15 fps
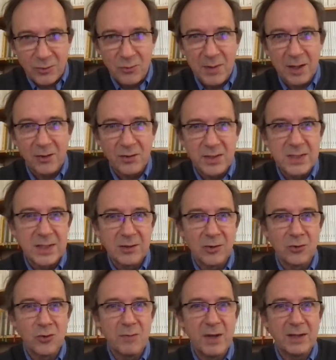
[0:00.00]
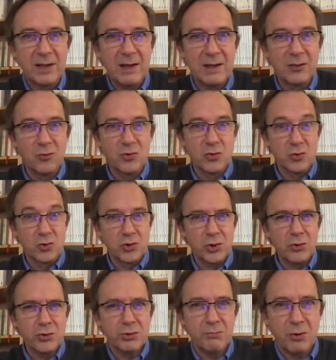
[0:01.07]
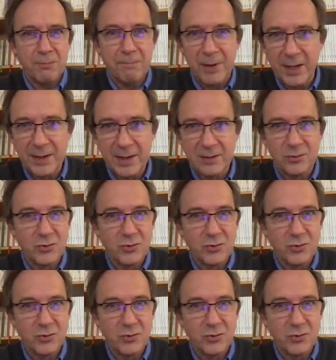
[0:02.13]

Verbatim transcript: de mercredi 7h du matin de ce changement de planète,